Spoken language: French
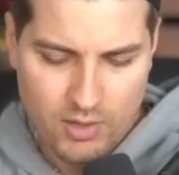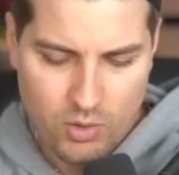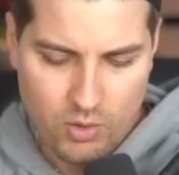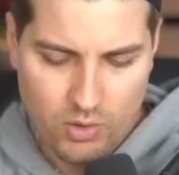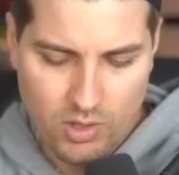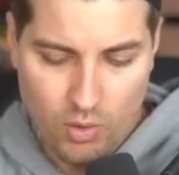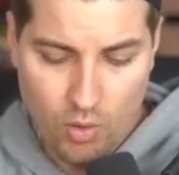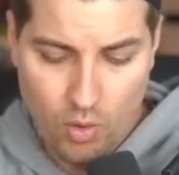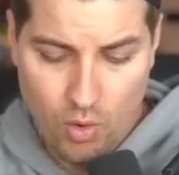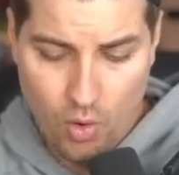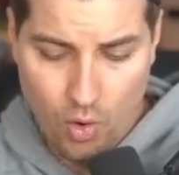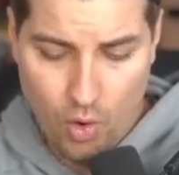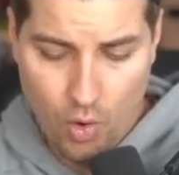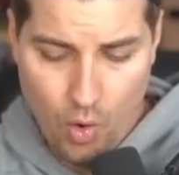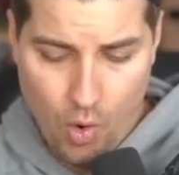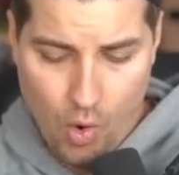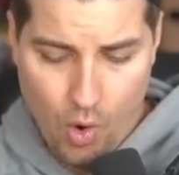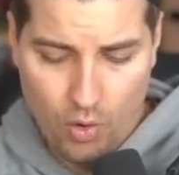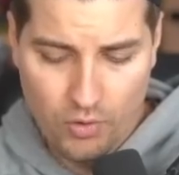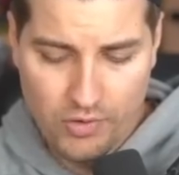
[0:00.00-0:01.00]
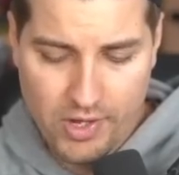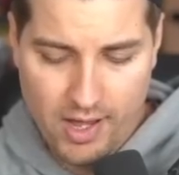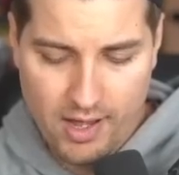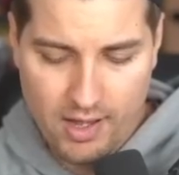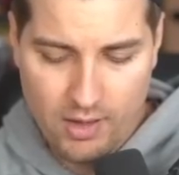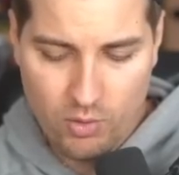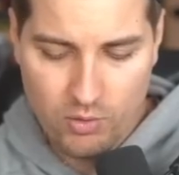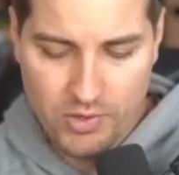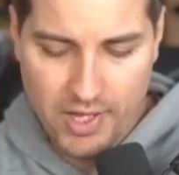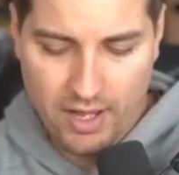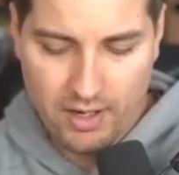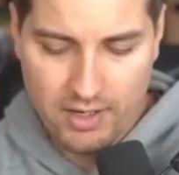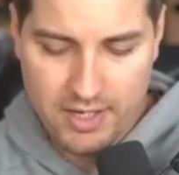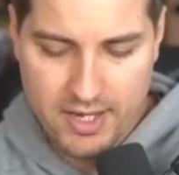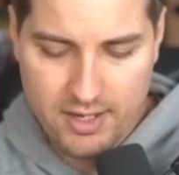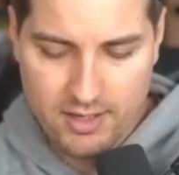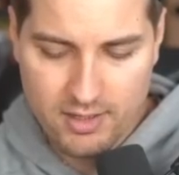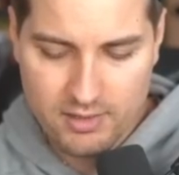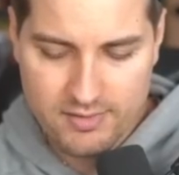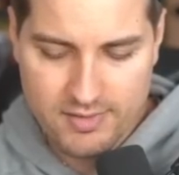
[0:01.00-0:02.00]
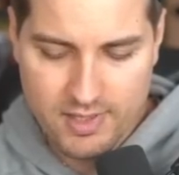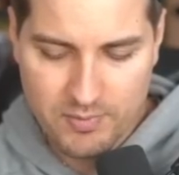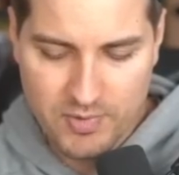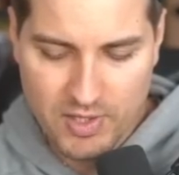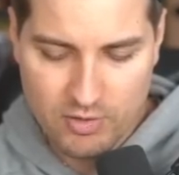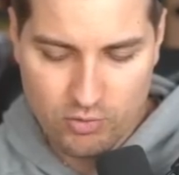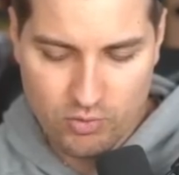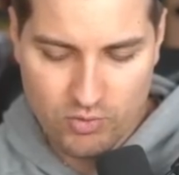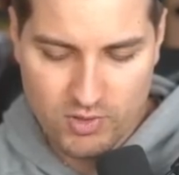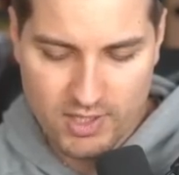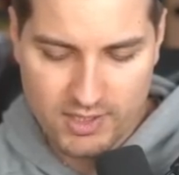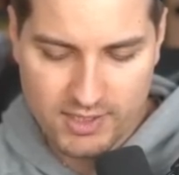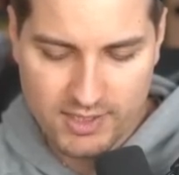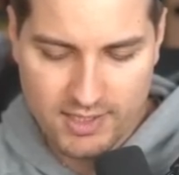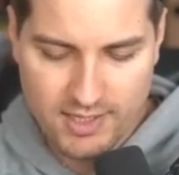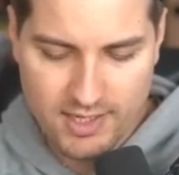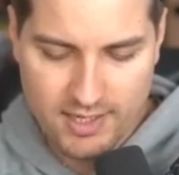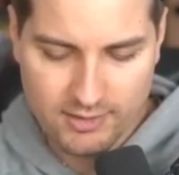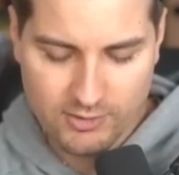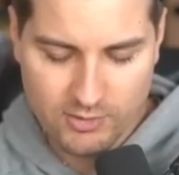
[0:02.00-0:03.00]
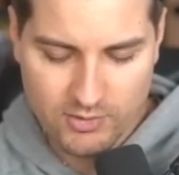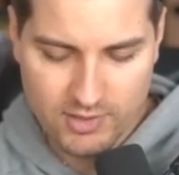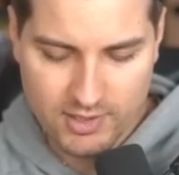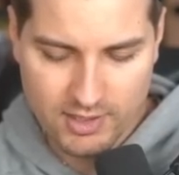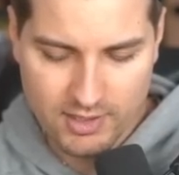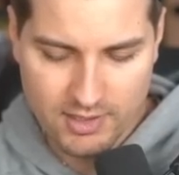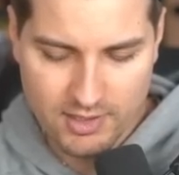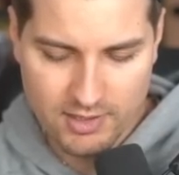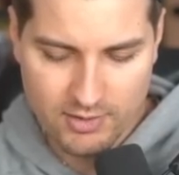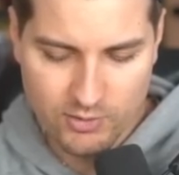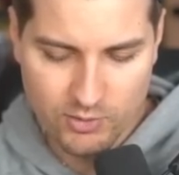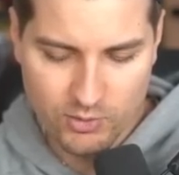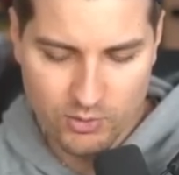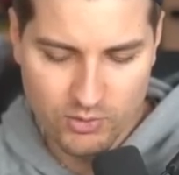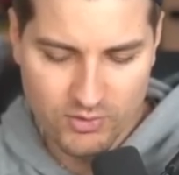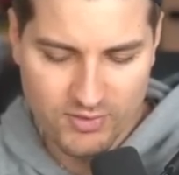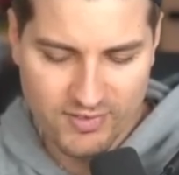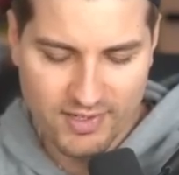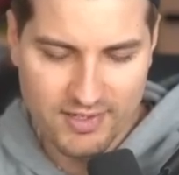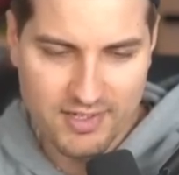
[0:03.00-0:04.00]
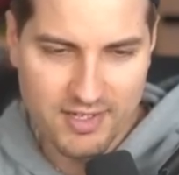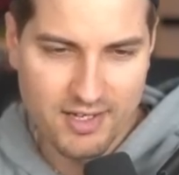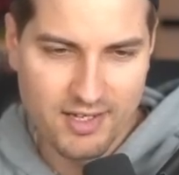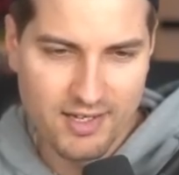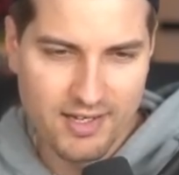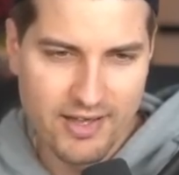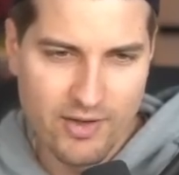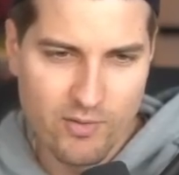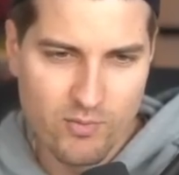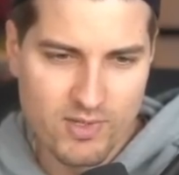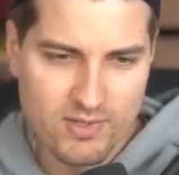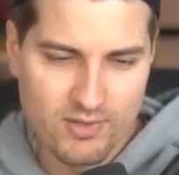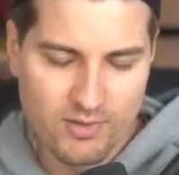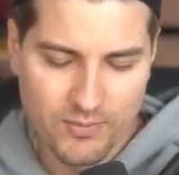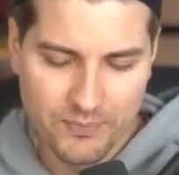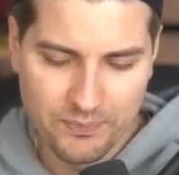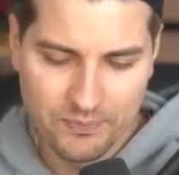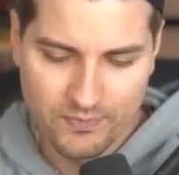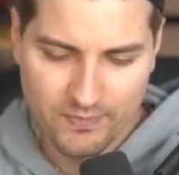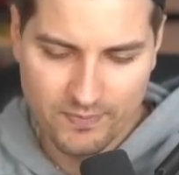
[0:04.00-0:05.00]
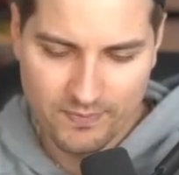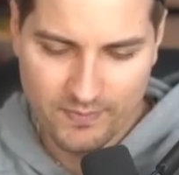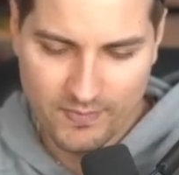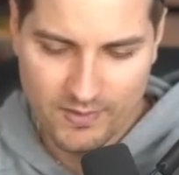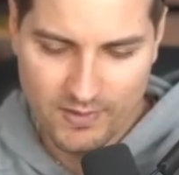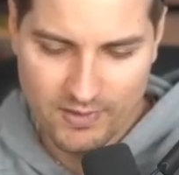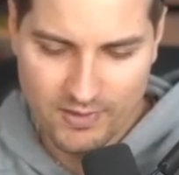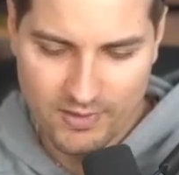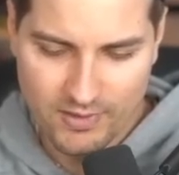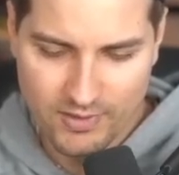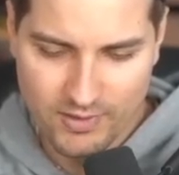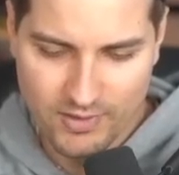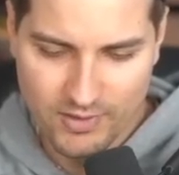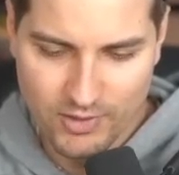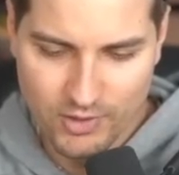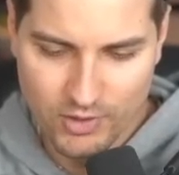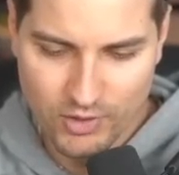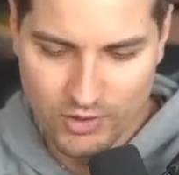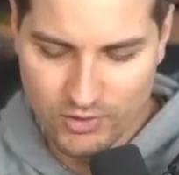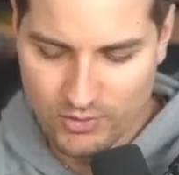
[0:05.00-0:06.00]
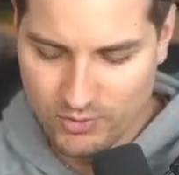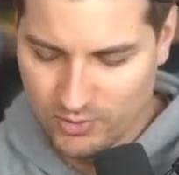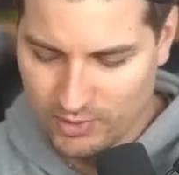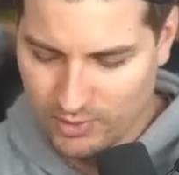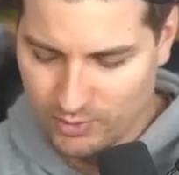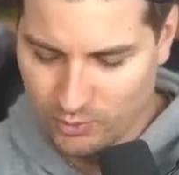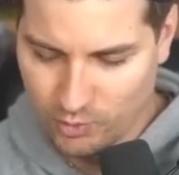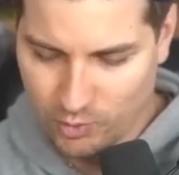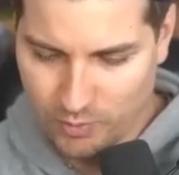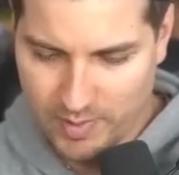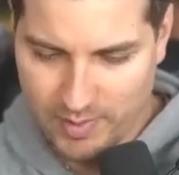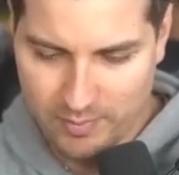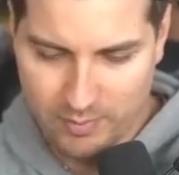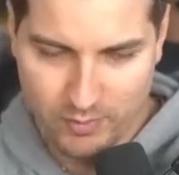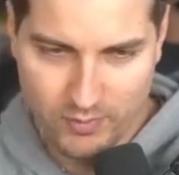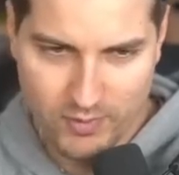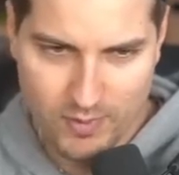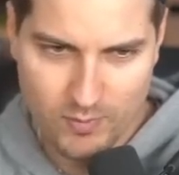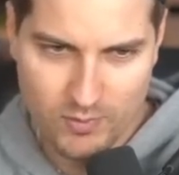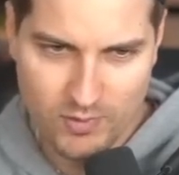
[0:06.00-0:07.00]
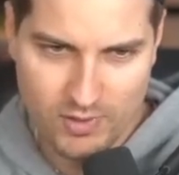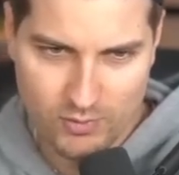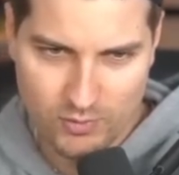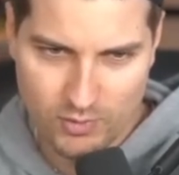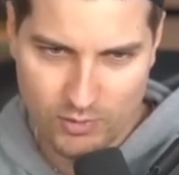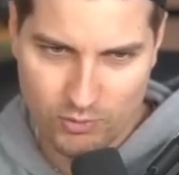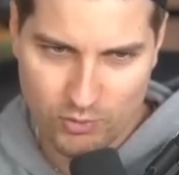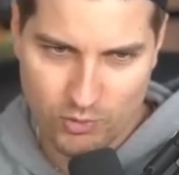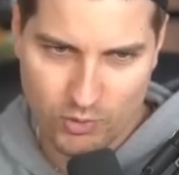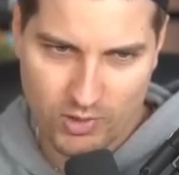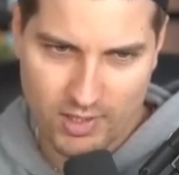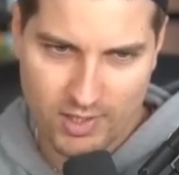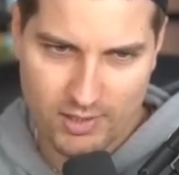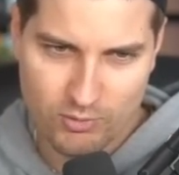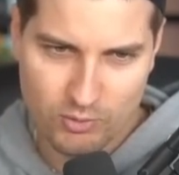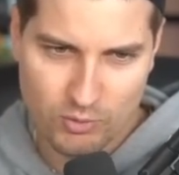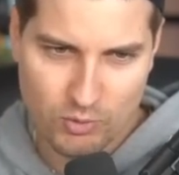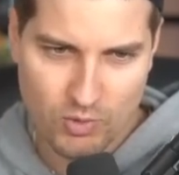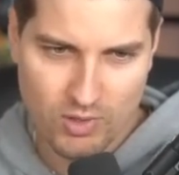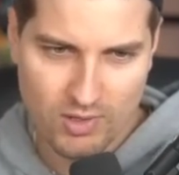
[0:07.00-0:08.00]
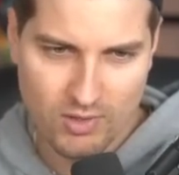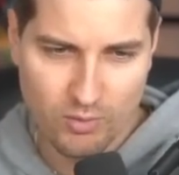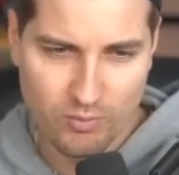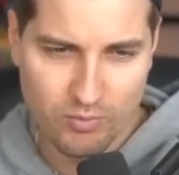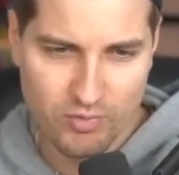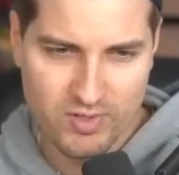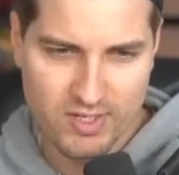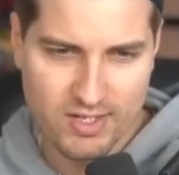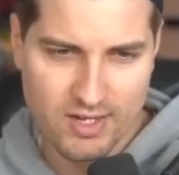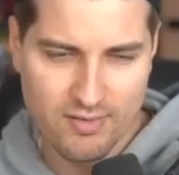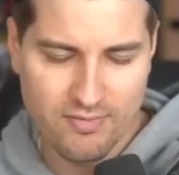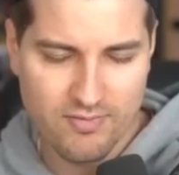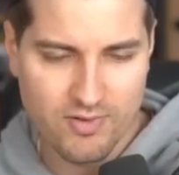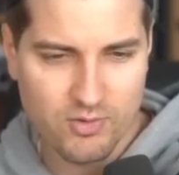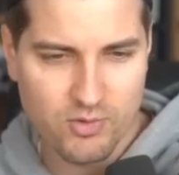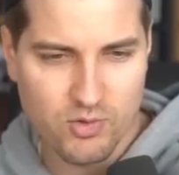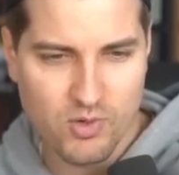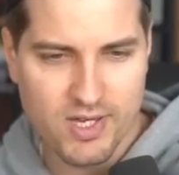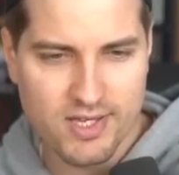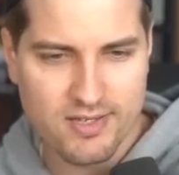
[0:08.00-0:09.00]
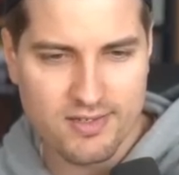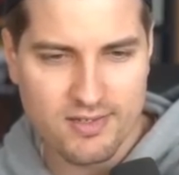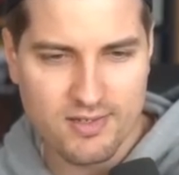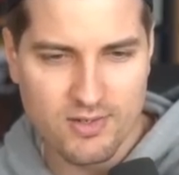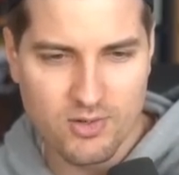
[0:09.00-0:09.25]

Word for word: Ok. Oh, oh, on a, on a un lien. C'est peut-être une dinguerie. Ah non, c'est un lien, euh, c'est un lien 1 à 800. Euh, ce n'est donc pas possible que ce soit une secrète ou quoi. En plus, c'est de la force S.